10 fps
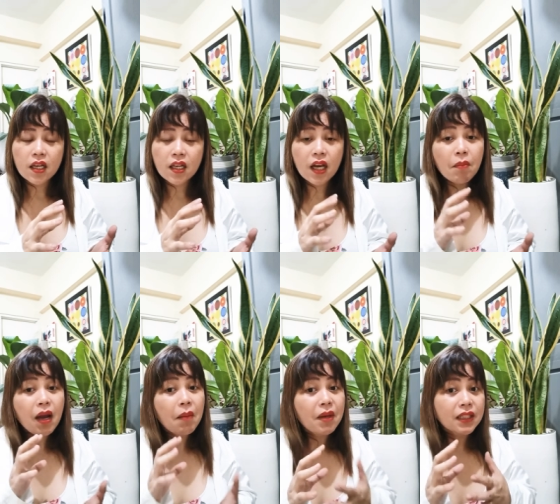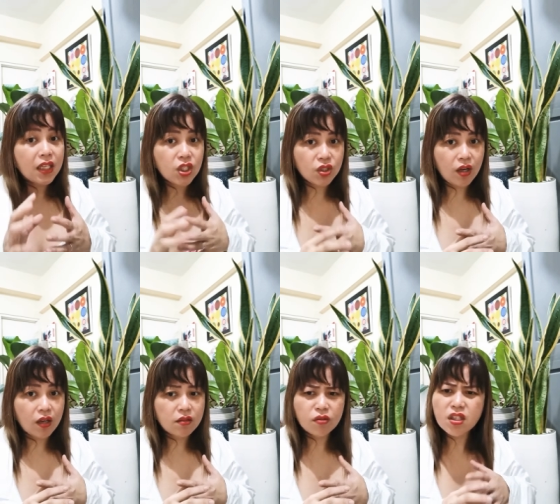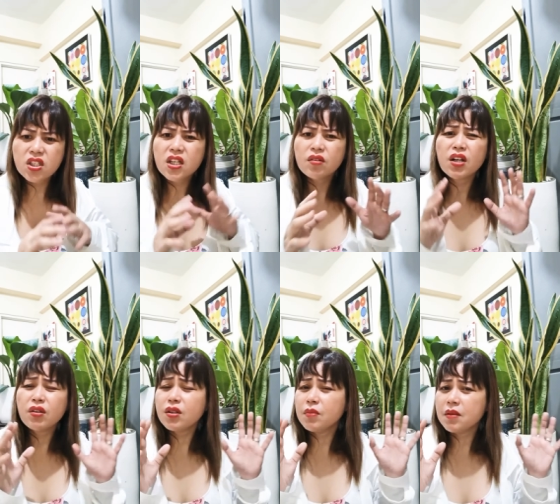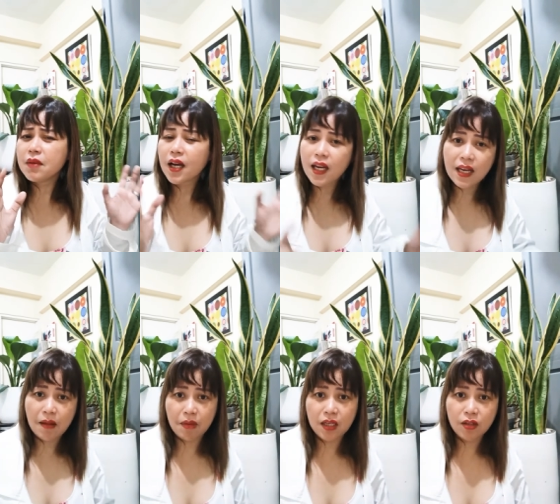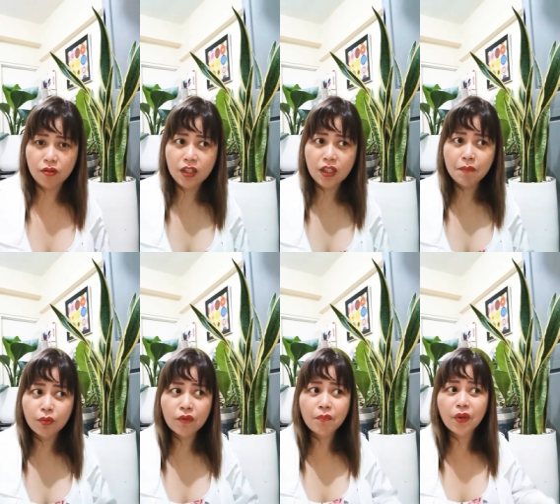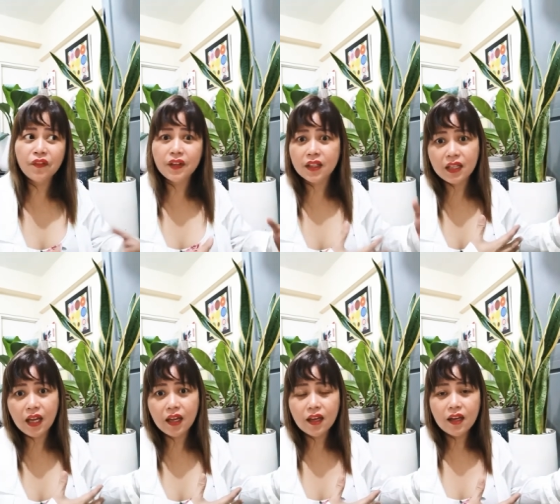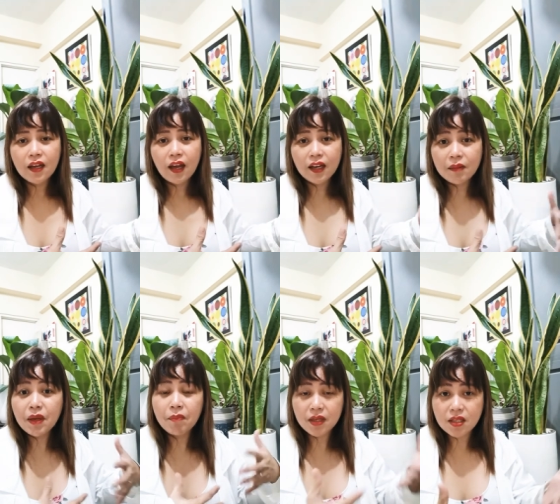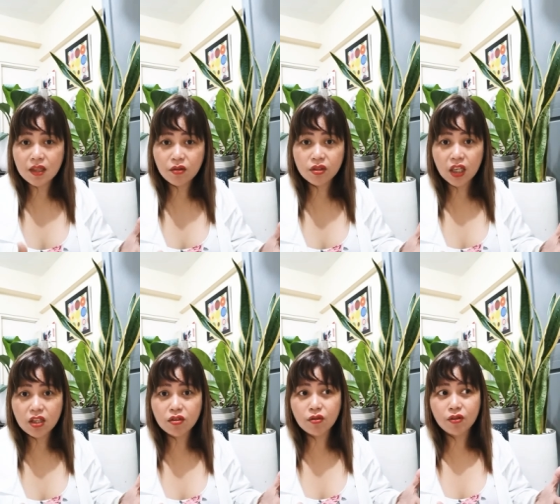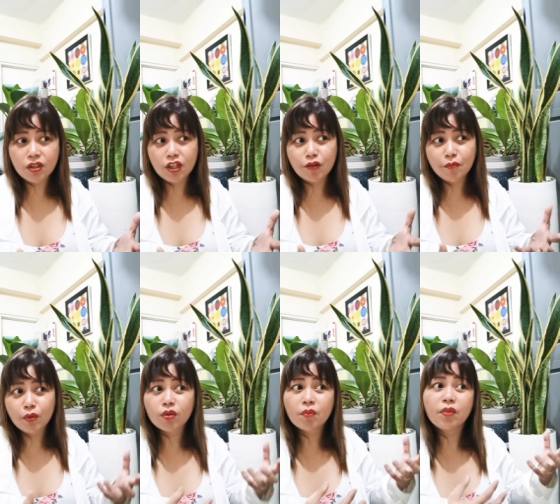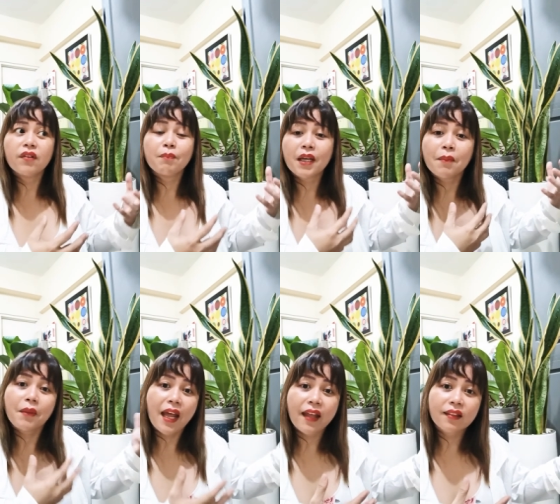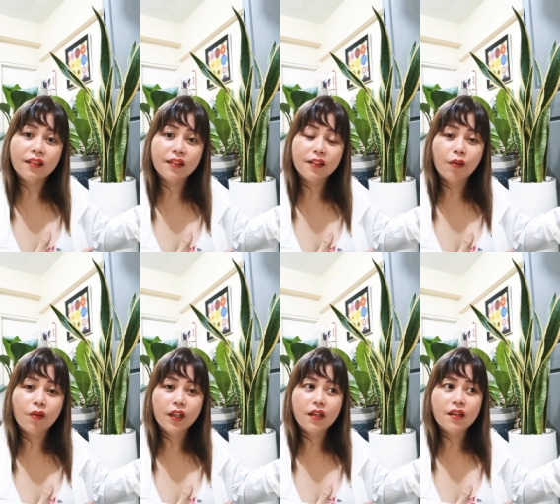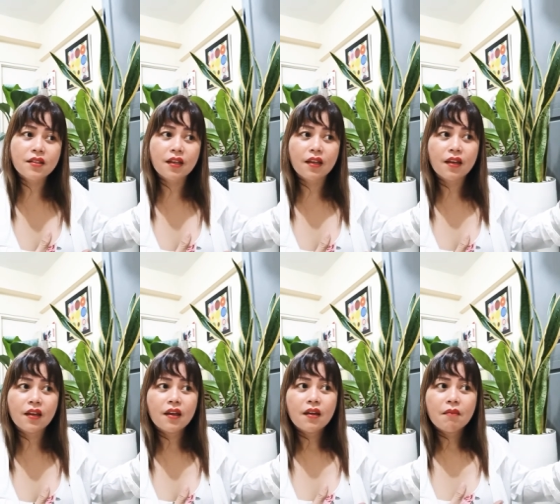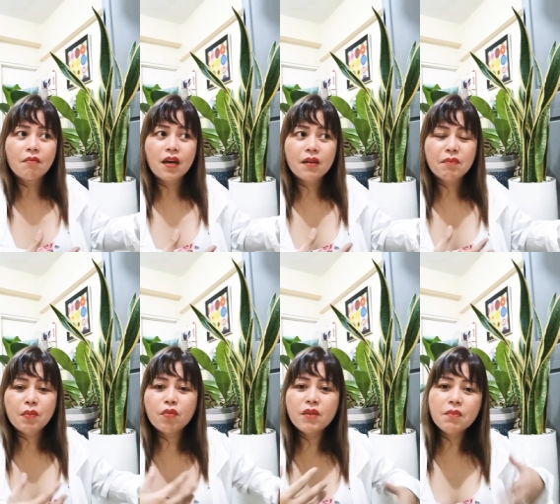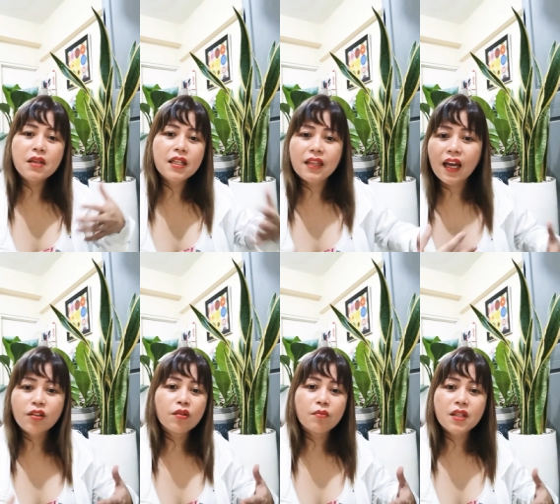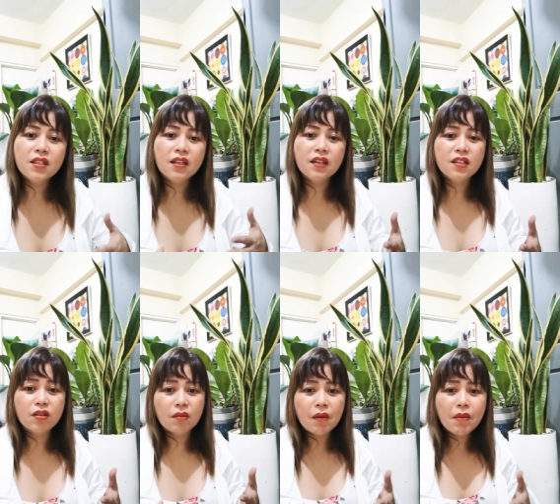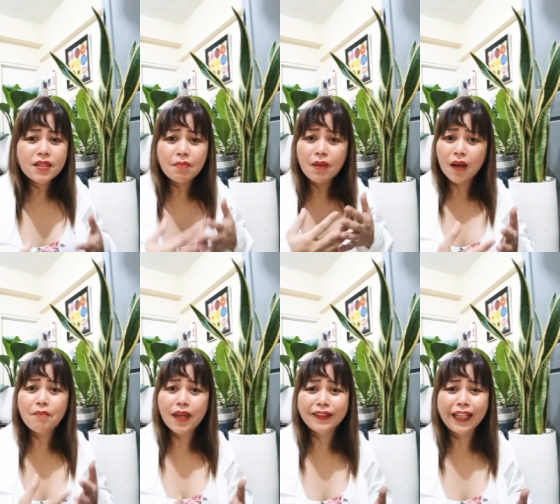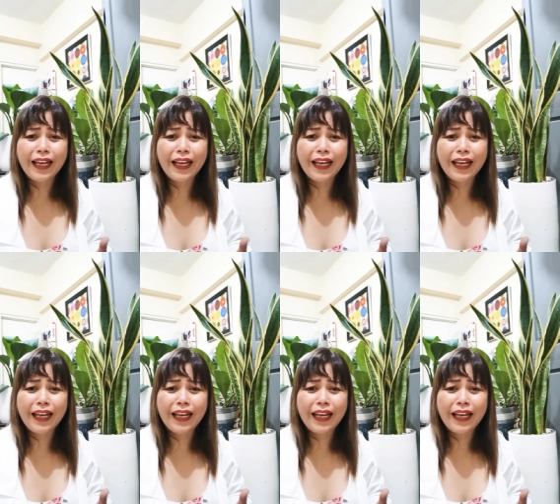nang mamatay siya. So, isishare ko ano-ano ba yung mga halaman na yun. Hindi puro perfect na ang ipepresent ko sa inyo. Hindi yung puro perfect plant. Okay? Kasi, pag bumibili tayo, minsan kasi yung iba basta makabenta